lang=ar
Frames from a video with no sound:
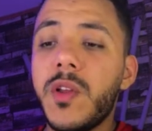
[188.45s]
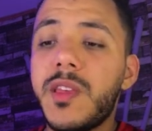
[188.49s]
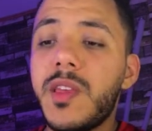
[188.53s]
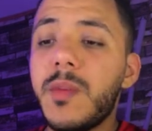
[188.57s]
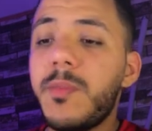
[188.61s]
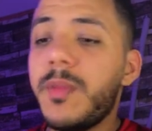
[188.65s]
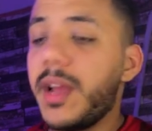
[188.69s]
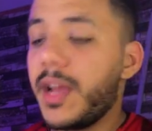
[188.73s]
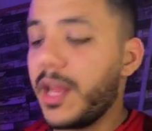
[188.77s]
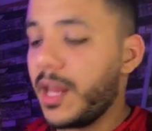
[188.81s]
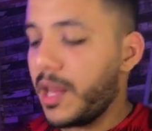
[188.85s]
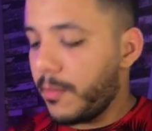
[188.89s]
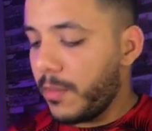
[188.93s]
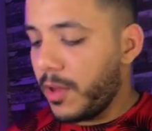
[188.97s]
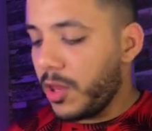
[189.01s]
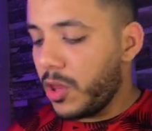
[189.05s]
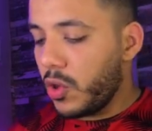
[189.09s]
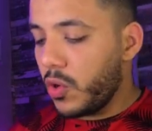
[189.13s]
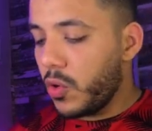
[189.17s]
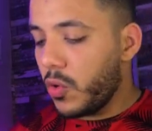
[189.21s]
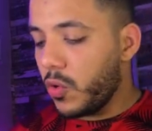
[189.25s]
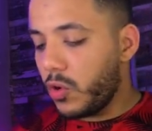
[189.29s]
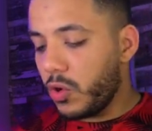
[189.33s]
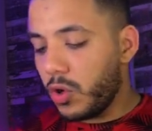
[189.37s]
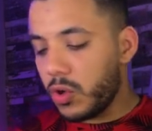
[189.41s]
نسيبنا كده
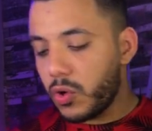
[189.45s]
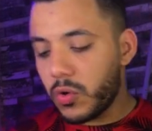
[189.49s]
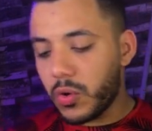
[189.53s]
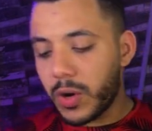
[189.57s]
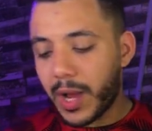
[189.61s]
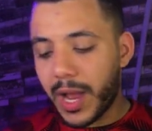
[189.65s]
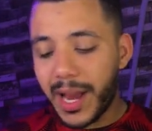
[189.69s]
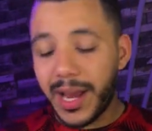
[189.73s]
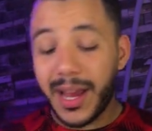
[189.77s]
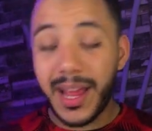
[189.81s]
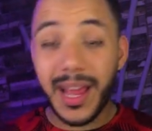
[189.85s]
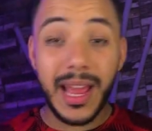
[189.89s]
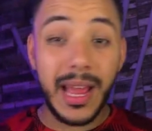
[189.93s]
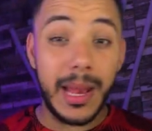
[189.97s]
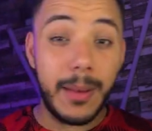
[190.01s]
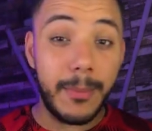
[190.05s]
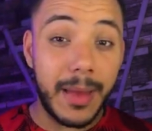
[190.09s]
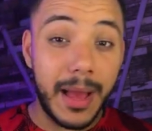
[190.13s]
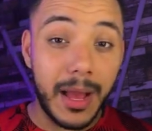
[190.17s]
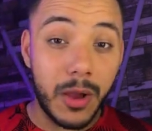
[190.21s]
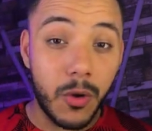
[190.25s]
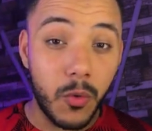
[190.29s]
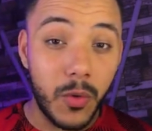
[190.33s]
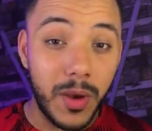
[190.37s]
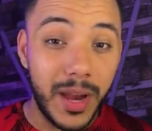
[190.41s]
منه وندخل على
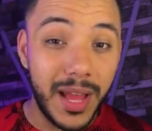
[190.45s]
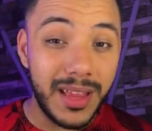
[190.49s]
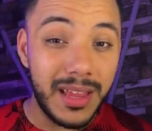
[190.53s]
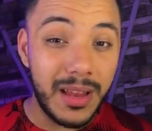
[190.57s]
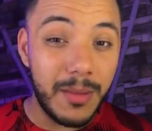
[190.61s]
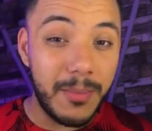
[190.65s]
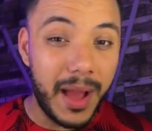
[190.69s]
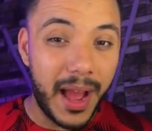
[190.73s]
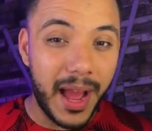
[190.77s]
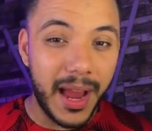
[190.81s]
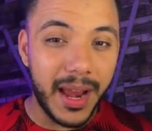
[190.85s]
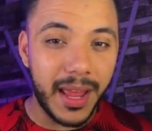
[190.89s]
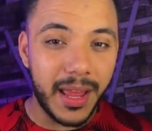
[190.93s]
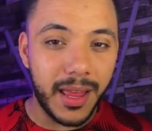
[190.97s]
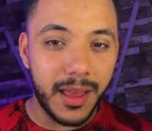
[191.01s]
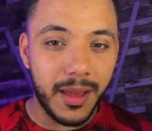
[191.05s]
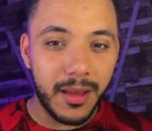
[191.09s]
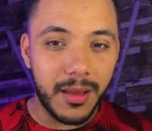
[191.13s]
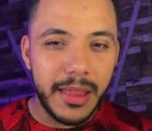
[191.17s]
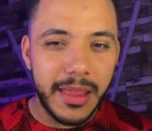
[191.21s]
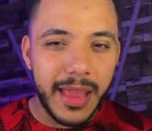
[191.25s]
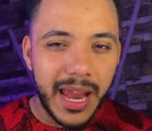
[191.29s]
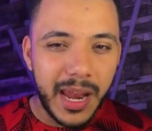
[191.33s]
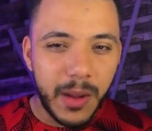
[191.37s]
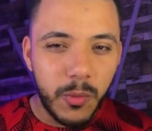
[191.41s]
المأكولات البحريه
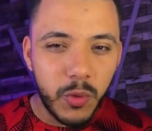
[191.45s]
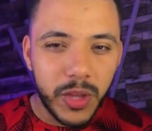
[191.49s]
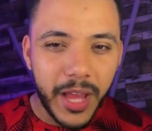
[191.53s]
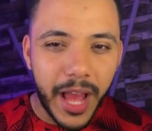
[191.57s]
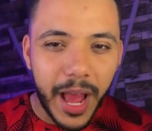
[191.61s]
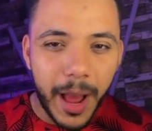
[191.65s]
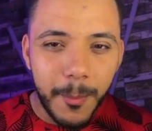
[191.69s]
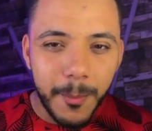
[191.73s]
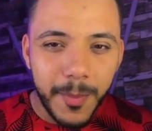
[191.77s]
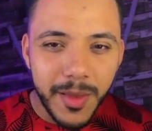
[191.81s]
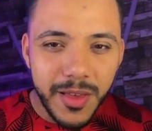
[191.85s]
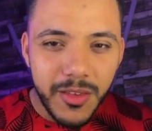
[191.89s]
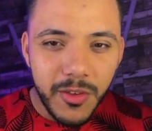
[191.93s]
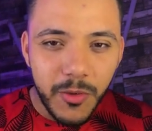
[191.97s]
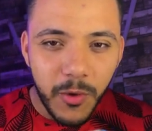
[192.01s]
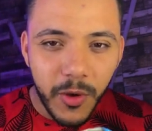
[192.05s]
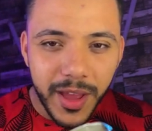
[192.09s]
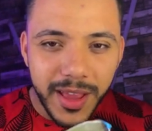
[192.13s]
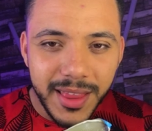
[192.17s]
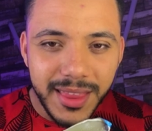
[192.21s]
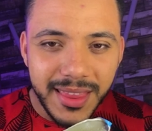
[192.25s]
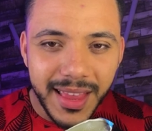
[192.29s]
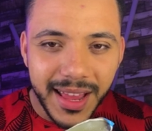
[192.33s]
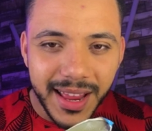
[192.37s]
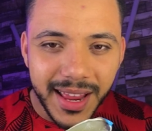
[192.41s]
ده انا متحمس له
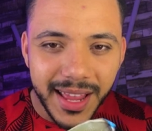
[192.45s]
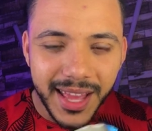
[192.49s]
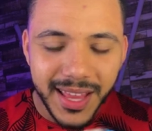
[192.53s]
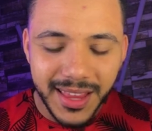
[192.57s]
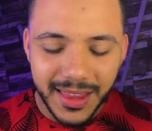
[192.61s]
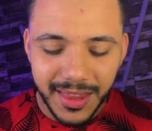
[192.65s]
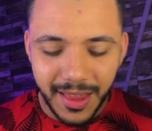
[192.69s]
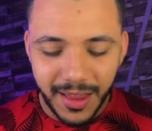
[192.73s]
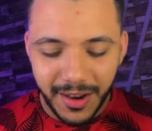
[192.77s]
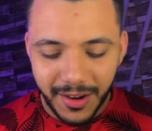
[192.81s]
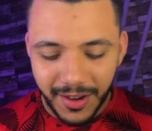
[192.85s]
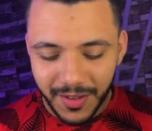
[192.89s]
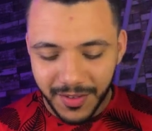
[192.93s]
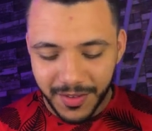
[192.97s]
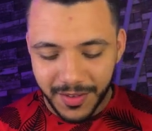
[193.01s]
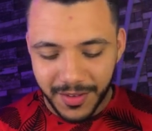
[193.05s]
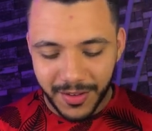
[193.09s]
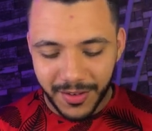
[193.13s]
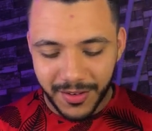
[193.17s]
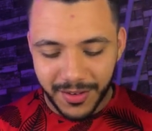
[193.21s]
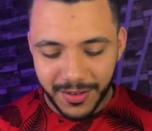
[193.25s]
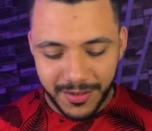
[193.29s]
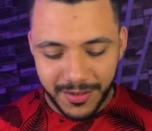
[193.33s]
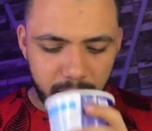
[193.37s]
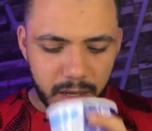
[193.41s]
جدا جدا
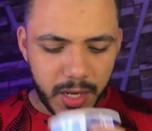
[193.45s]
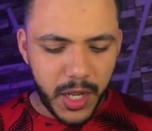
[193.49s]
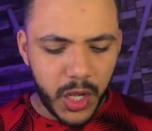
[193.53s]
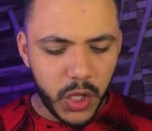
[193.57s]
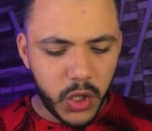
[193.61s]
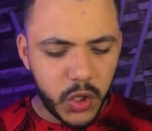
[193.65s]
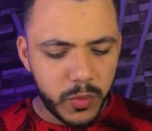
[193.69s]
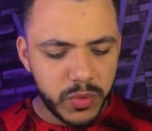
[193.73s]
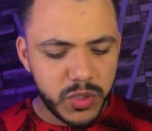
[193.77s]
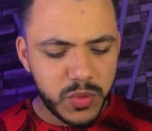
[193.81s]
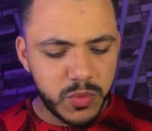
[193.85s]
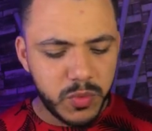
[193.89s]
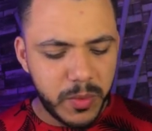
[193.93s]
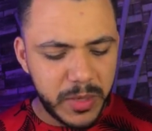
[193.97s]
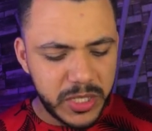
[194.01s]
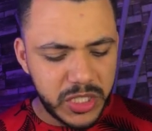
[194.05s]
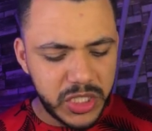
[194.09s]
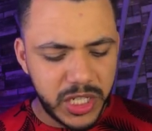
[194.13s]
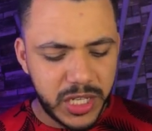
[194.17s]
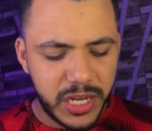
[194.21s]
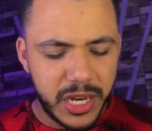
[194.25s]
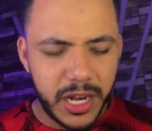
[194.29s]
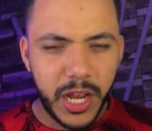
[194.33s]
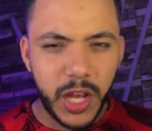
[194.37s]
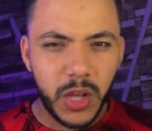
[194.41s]
اصلا ريحته مش
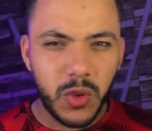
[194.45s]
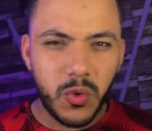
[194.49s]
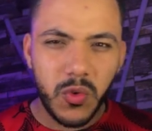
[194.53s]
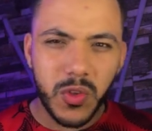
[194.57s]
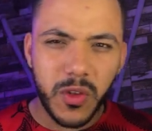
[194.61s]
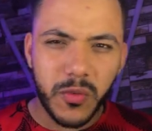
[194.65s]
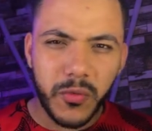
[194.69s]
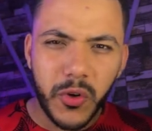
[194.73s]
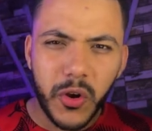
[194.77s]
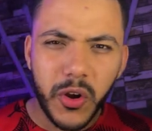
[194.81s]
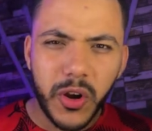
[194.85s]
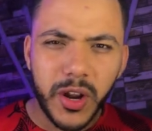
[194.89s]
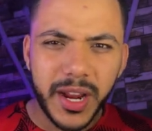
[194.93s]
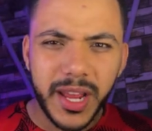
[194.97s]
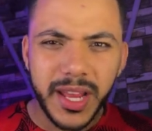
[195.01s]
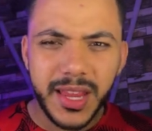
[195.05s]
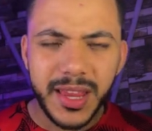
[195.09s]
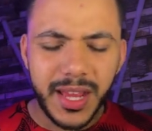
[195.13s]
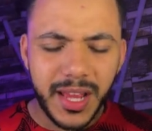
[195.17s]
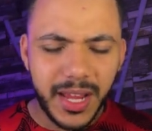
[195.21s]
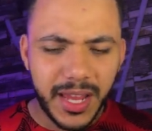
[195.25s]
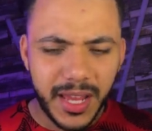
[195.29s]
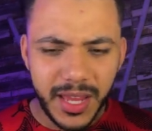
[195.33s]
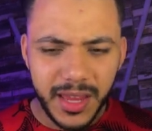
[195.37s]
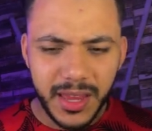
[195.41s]
مبشره ريحته زفاره
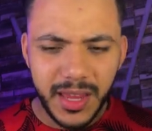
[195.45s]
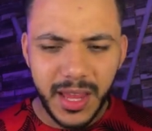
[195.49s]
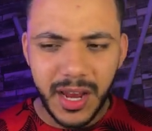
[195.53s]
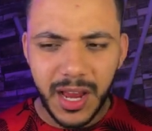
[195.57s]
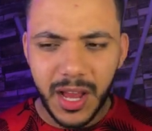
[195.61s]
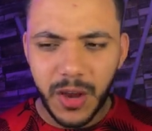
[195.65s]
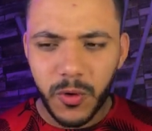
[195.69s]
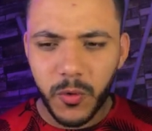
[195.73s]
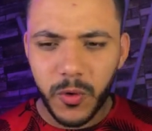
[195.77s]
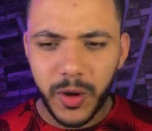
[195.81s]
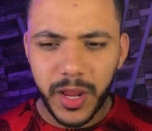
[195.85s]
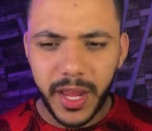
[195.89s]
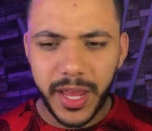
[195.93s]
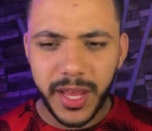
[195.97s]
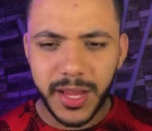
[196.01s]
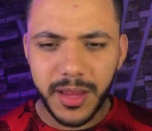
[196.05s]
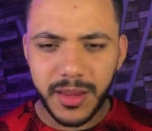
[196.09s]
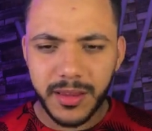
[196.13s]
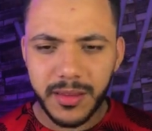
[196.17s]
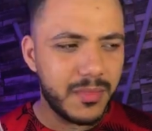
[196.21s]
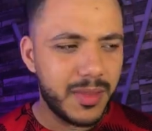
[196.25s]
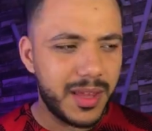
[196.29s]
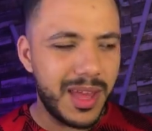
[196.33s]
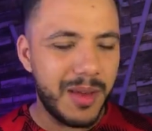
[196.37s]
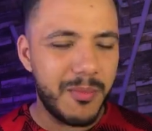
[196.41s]
جدا جدا او ريحه
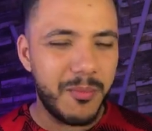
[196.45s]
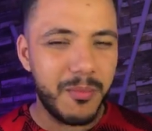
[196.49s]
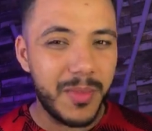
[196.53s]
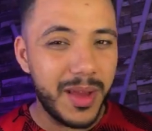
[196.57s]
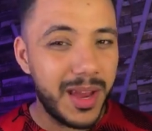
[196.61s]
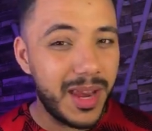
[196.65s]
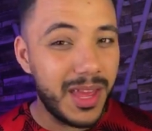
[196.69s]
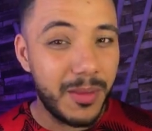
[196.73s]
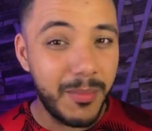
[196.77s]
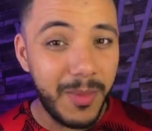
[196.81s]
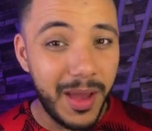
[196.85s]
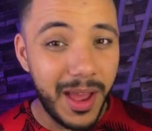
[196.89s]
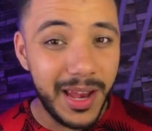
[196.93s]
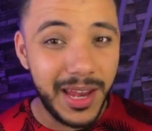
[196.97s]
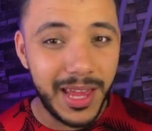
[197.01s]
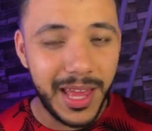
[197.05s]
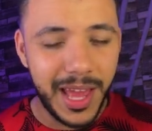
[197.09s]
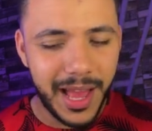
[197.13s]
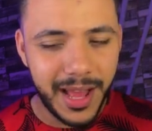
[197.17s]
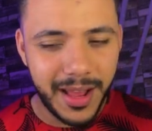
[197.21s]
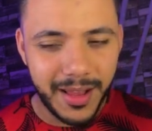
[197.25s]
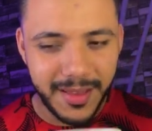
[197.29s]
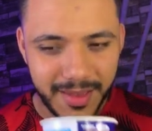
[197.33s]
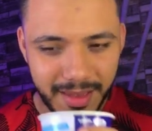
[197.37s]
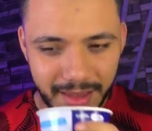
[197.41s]
جمبري مقلي
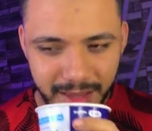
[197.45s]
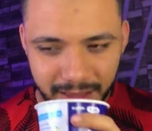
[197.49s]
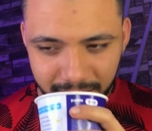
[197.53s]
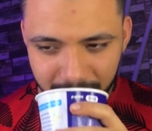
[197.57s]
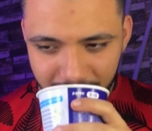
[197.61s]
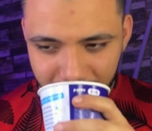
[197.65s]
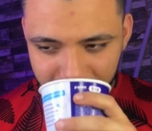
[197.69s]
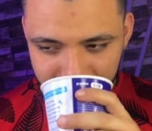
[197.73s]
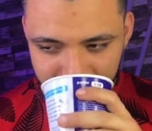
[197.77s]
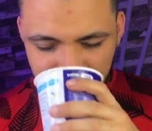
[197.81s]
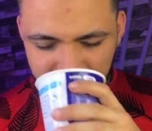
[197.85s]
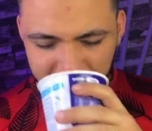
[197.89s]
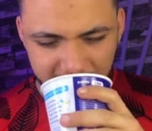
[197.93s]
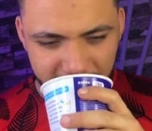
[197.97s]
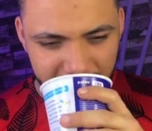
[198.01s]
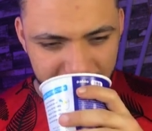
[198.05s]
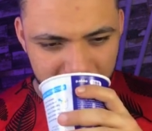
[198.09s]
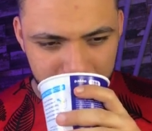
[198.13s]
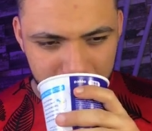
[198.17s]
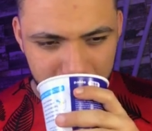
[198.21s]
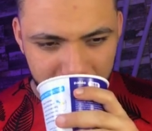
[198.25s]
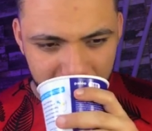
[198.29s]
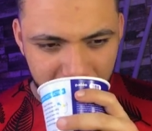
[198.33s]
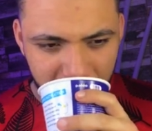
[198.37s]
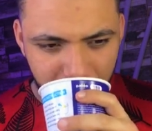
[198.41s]
حاجه زي كده ريحه
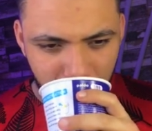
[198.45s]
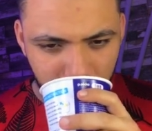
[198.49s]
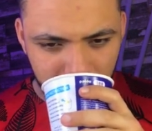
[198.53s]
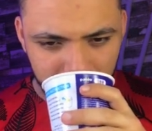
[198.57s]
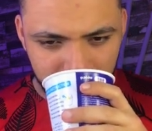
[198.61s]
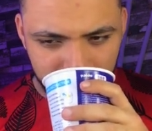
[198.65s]
جمبري قوي